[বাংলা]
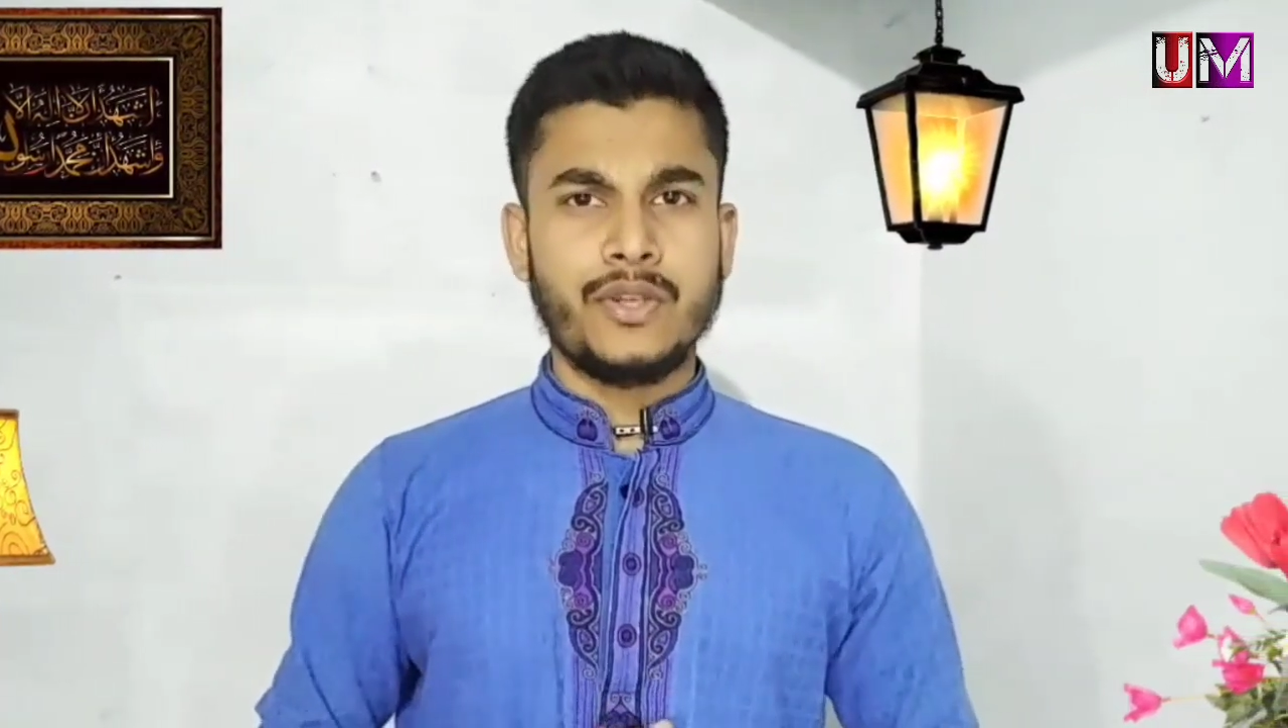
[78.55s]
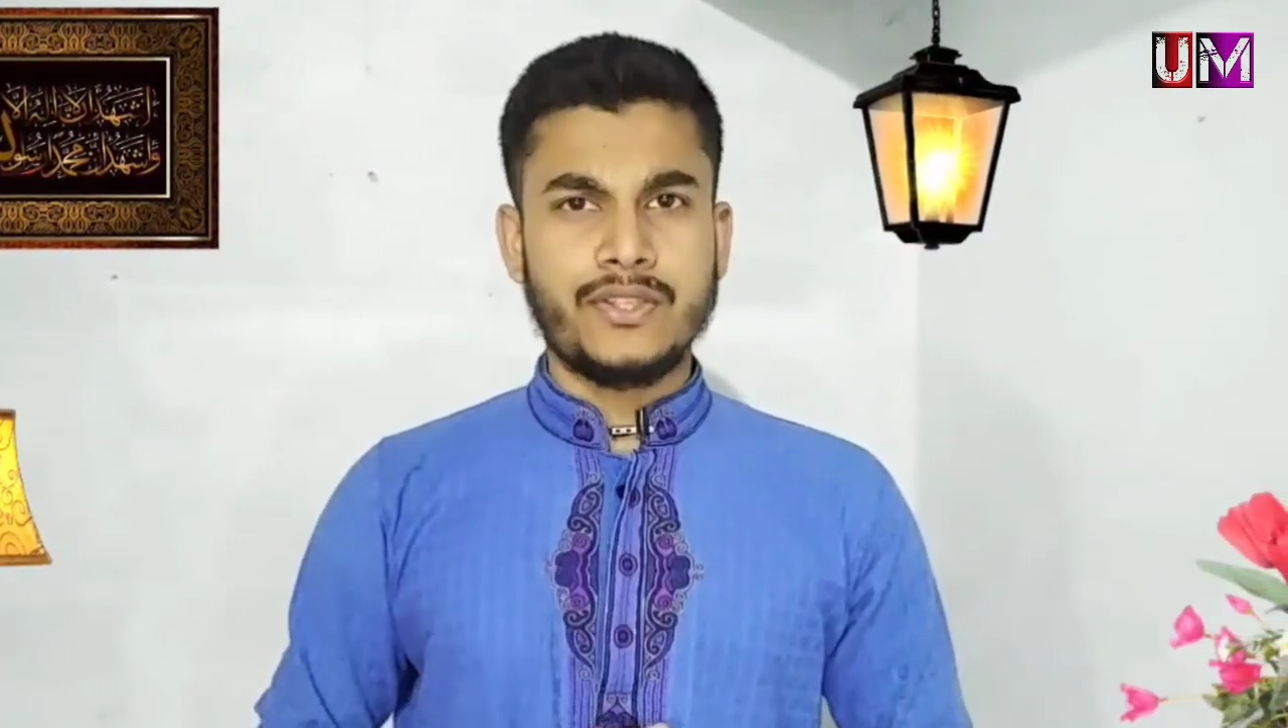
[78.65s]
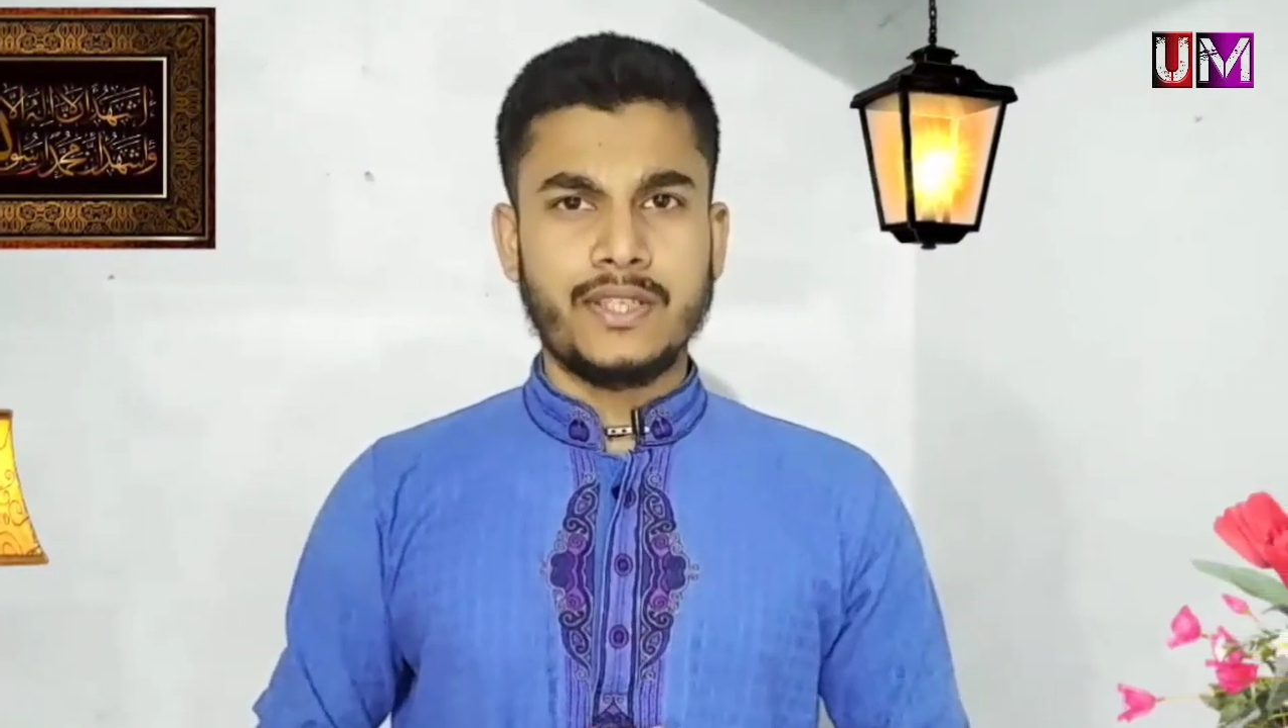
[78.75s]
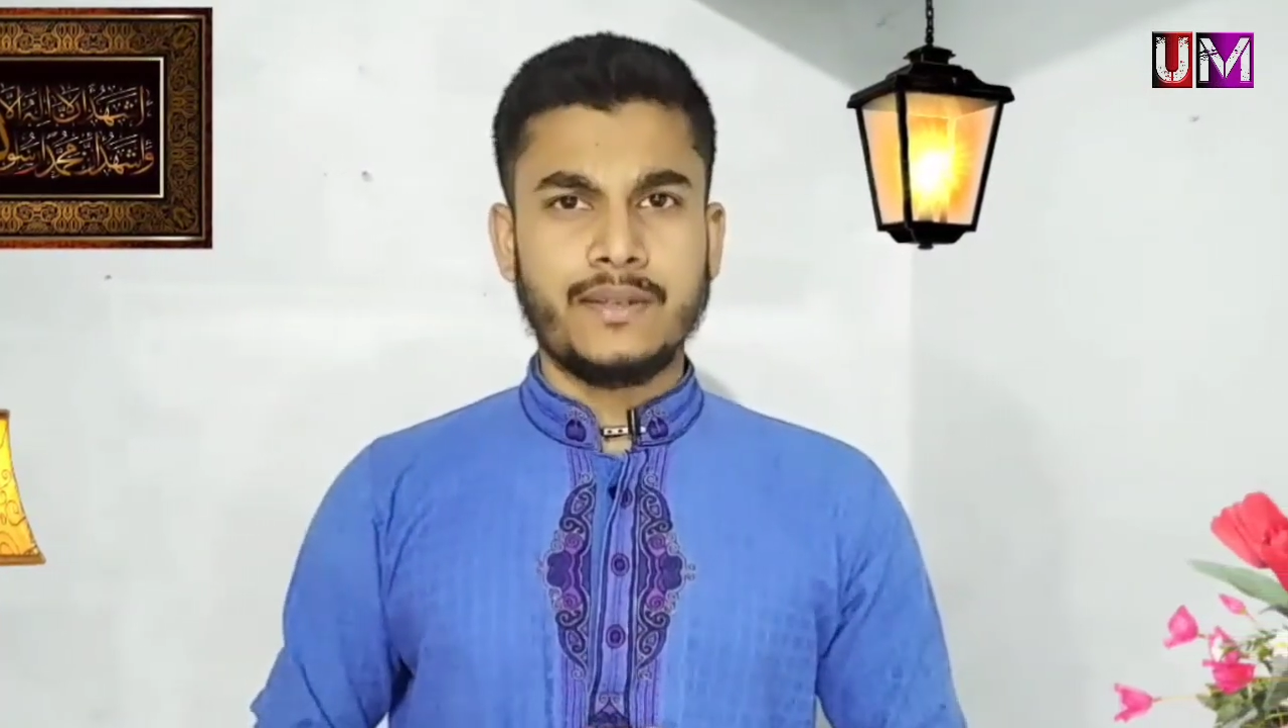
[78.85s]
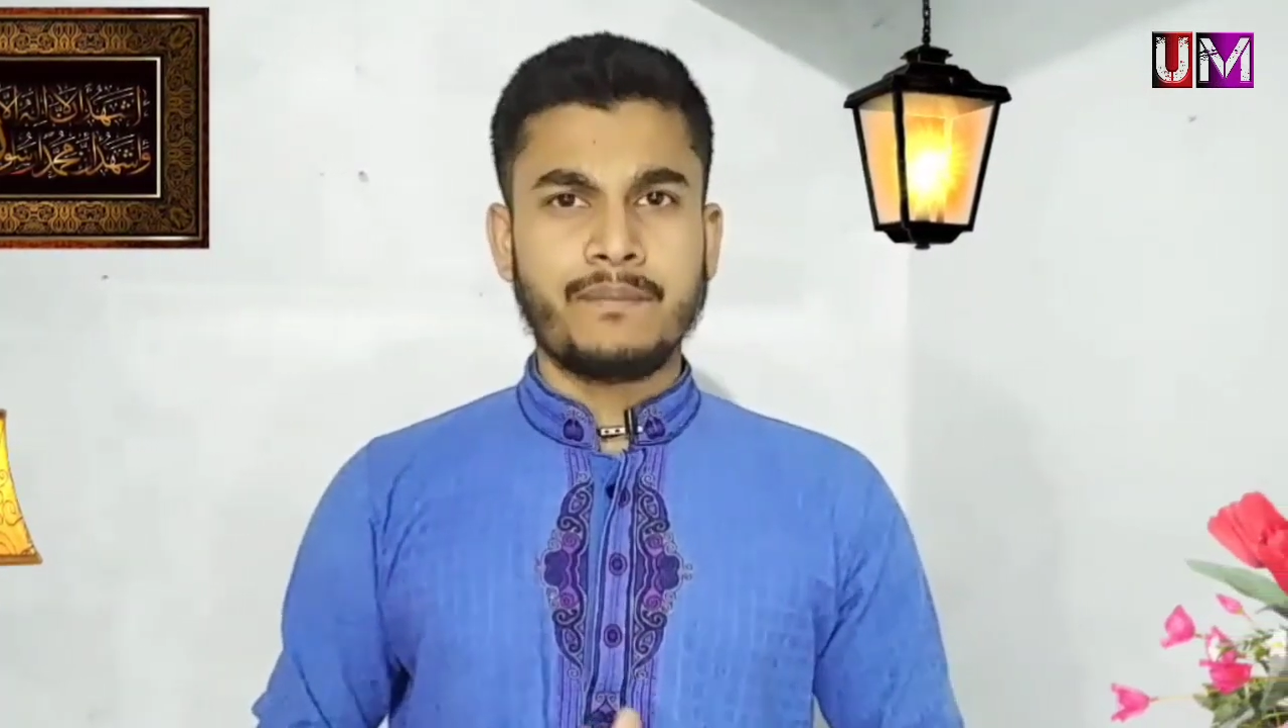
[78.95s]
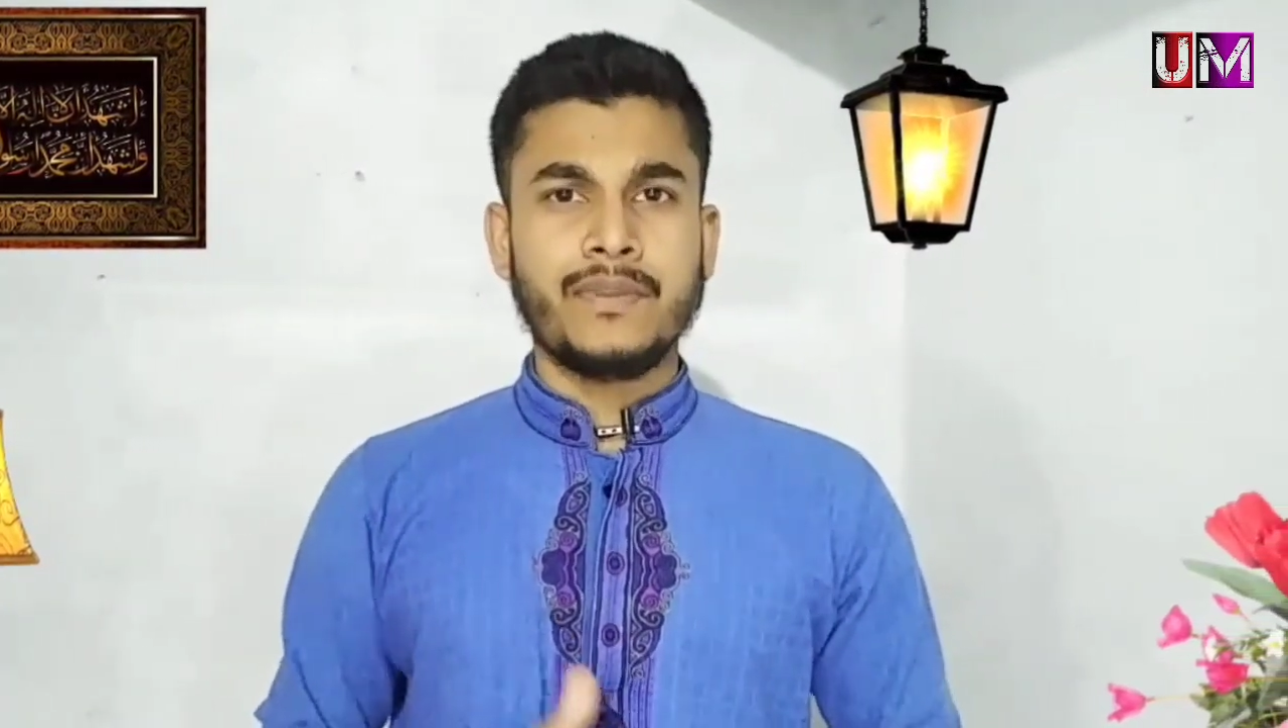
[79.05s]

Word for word: রয়েছে